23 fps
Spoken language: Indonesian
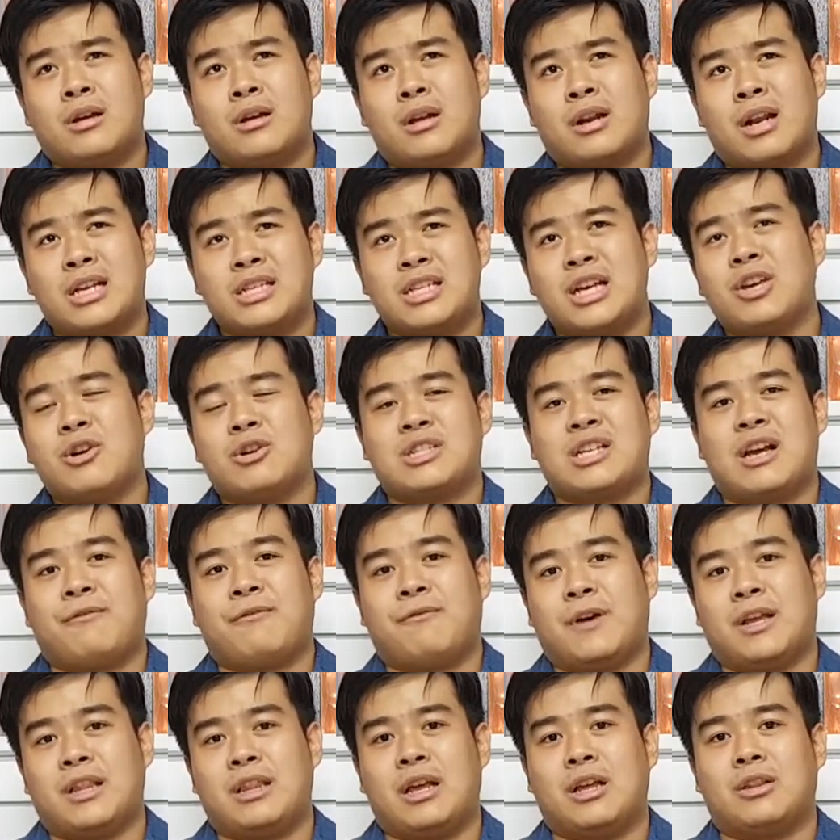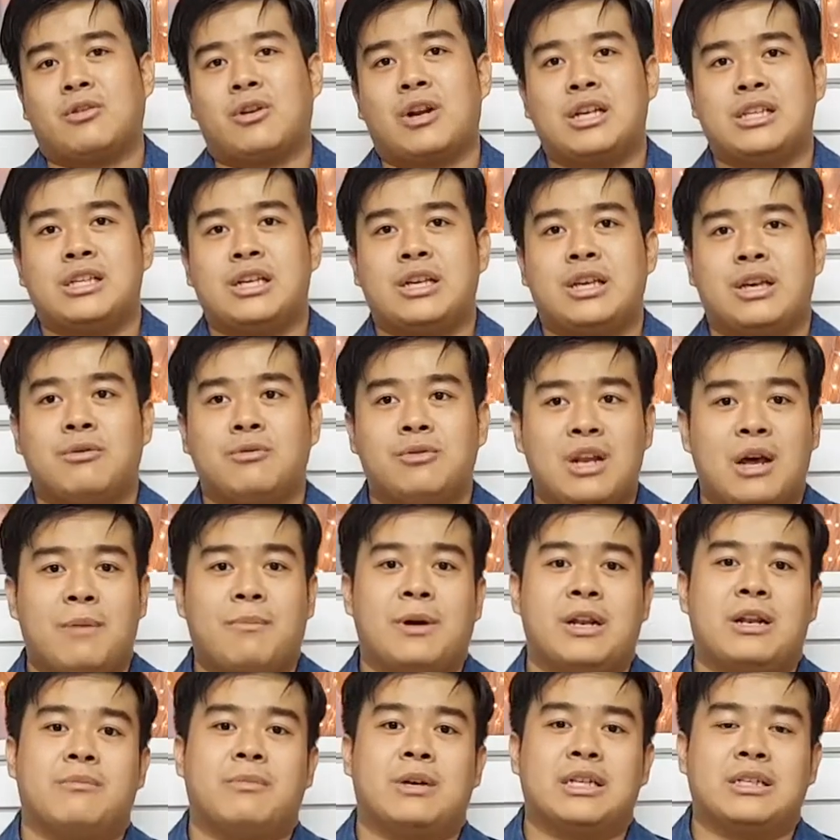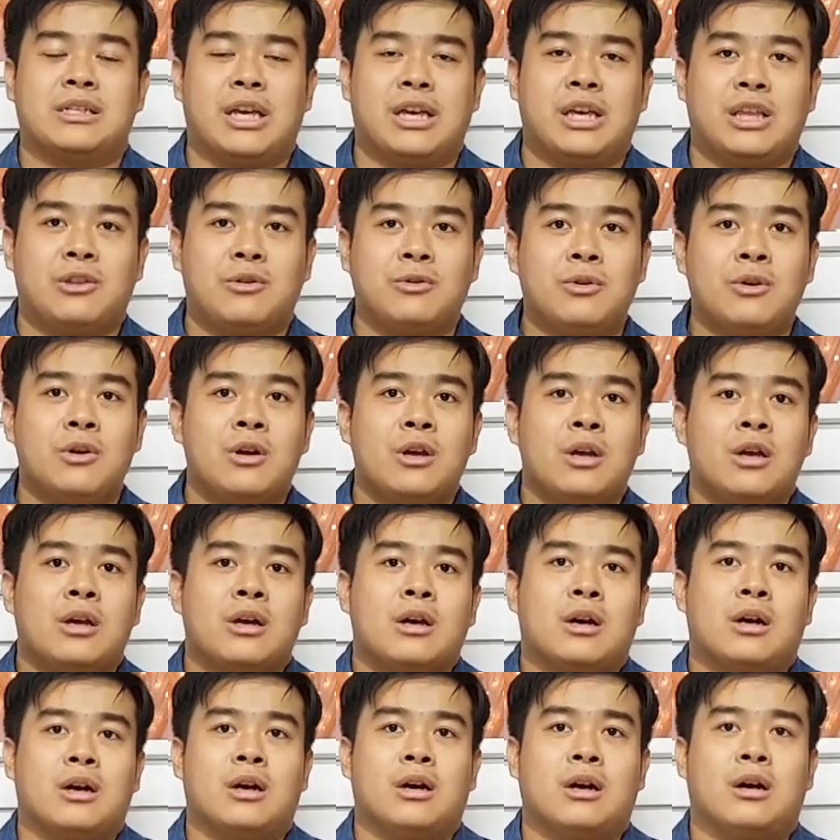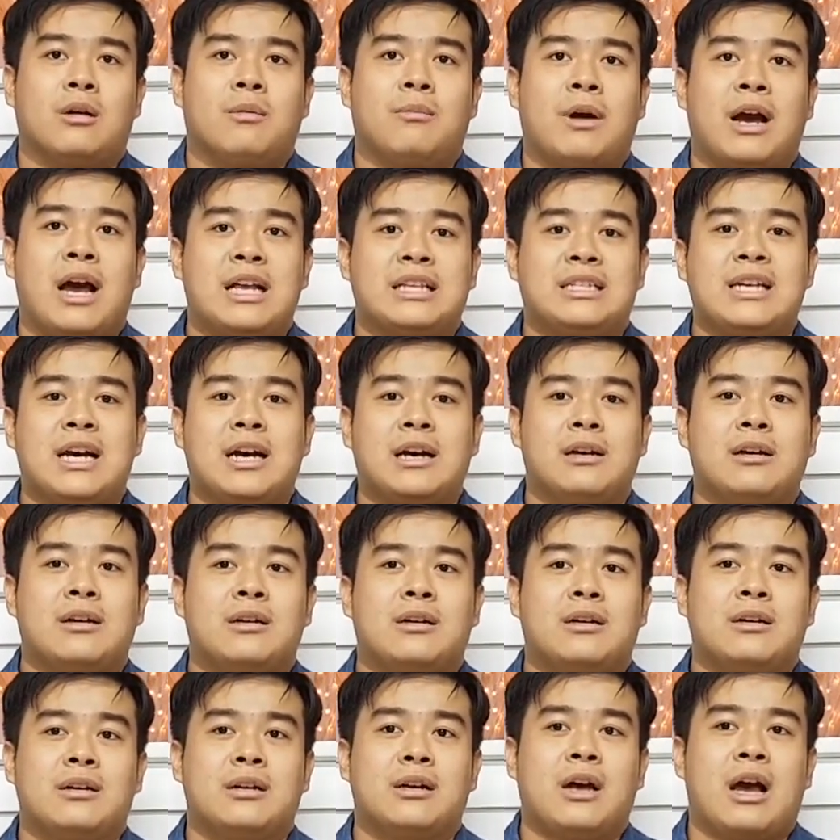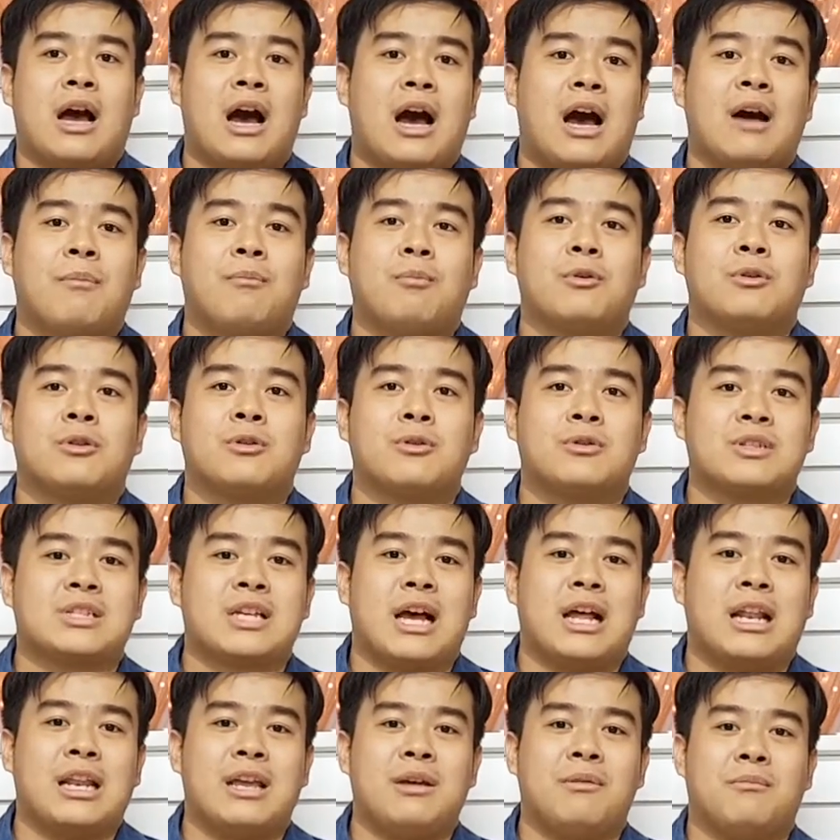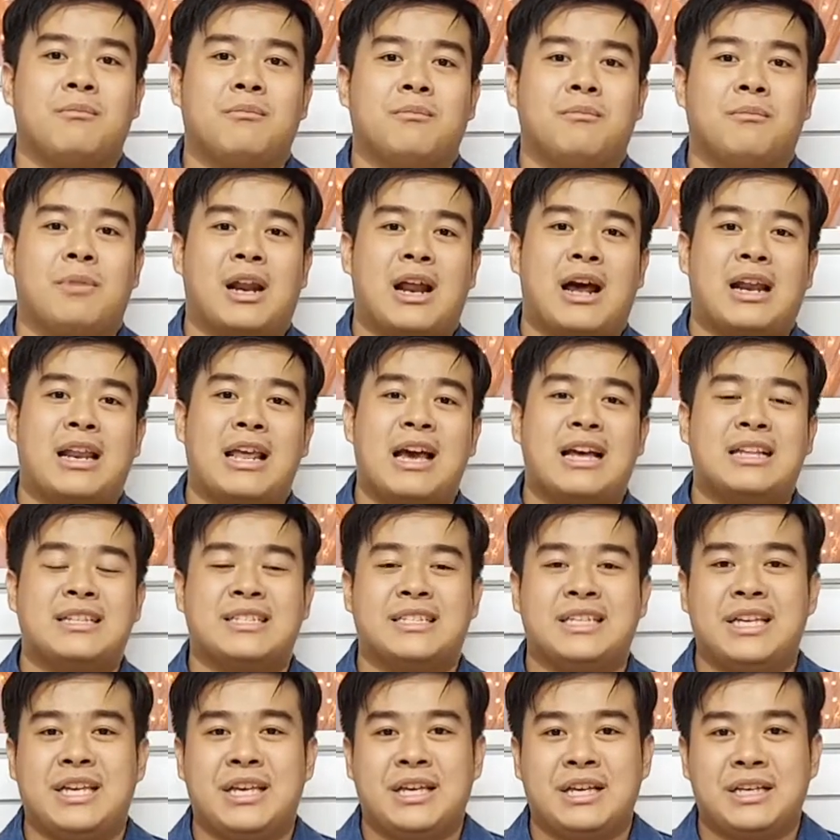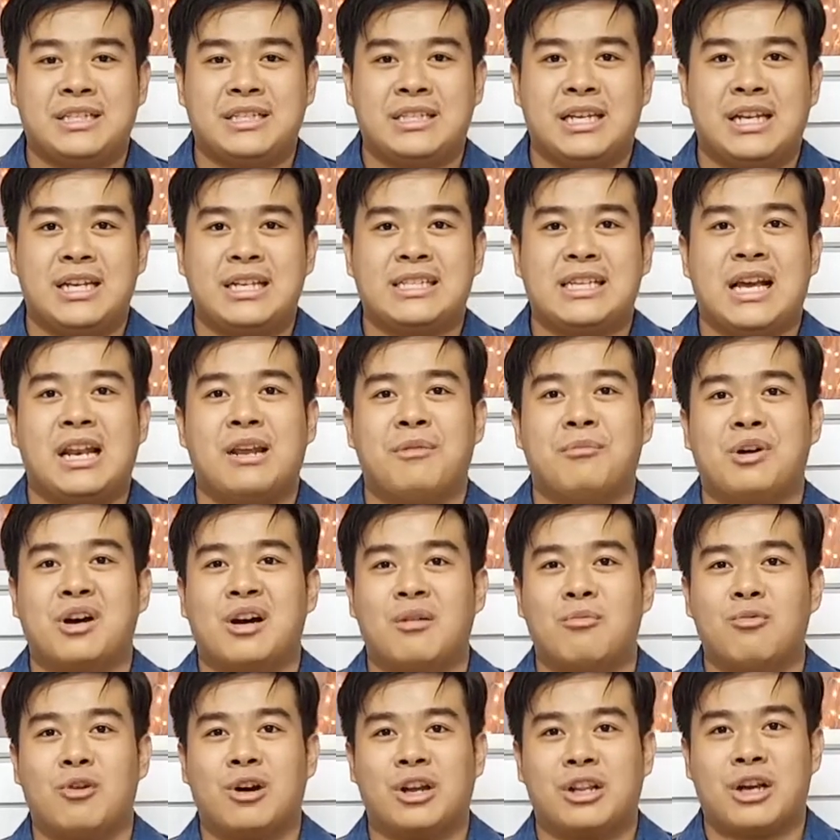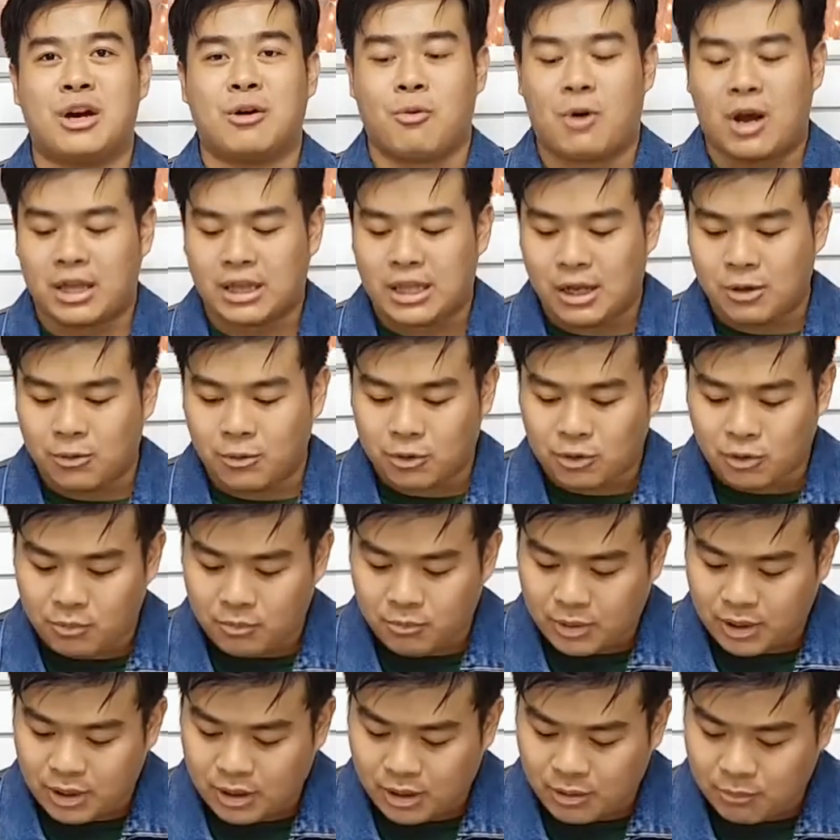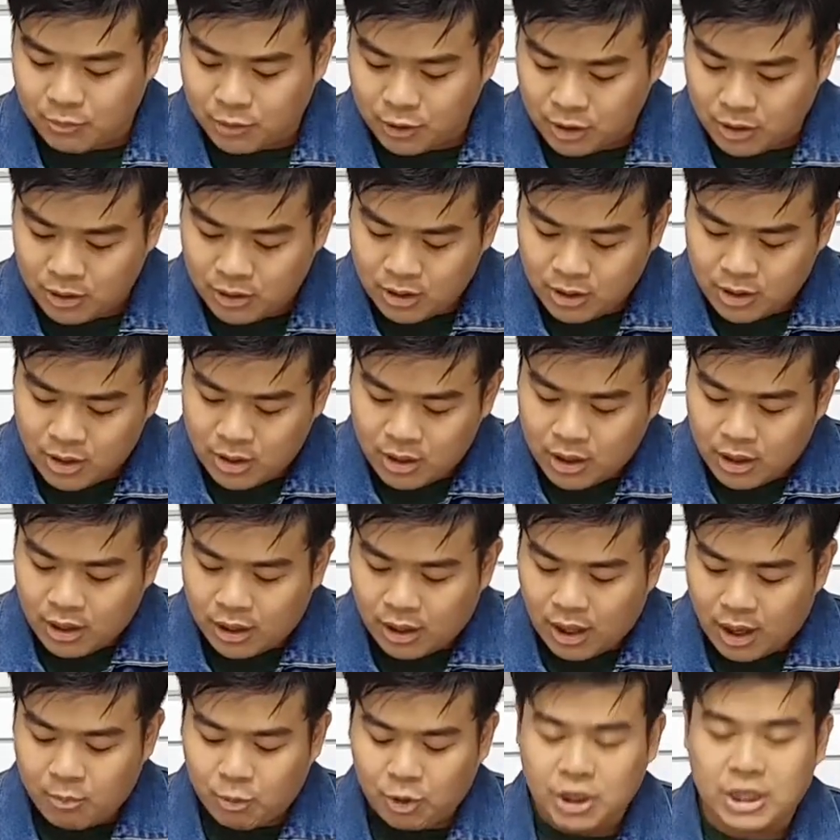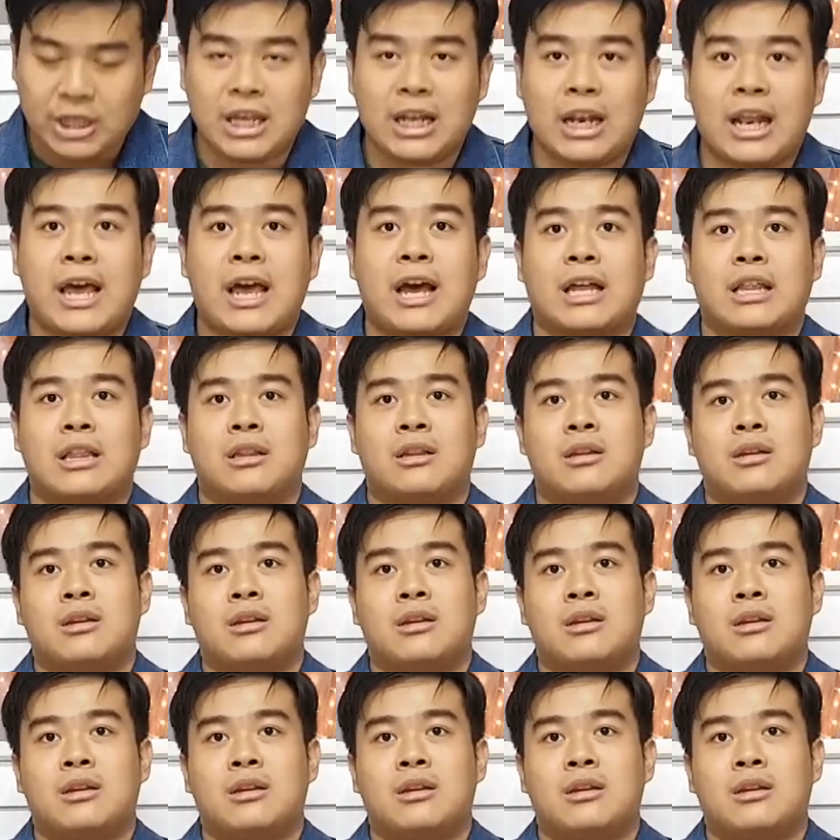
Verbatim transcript: Raja Yosafat atau Raja Yehuda pada masa itu eh, mengajak Ahab untuk saling beraliansi. Jadi saling menggabungkan kekuatan untuk merebut Ramot Gilead.